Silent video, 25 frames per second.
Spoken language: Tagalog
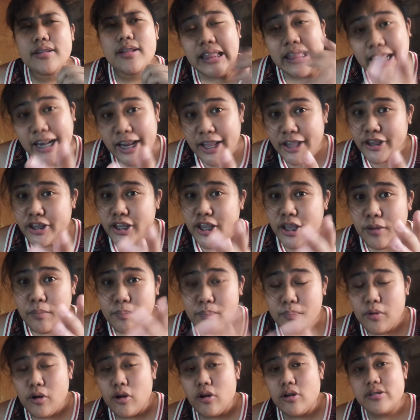trending
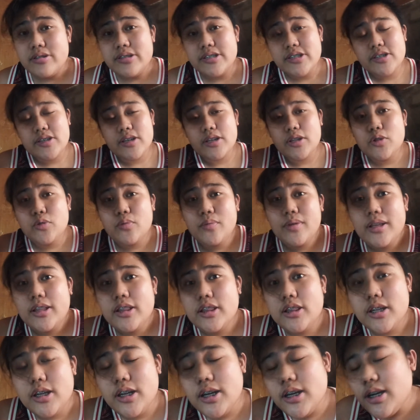po sa
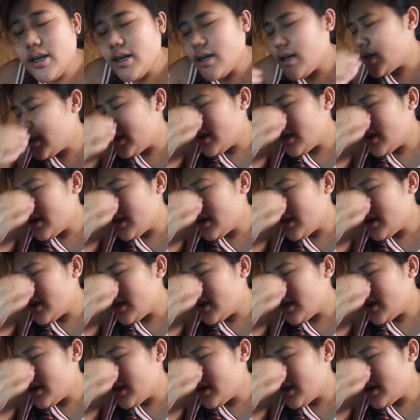Twitter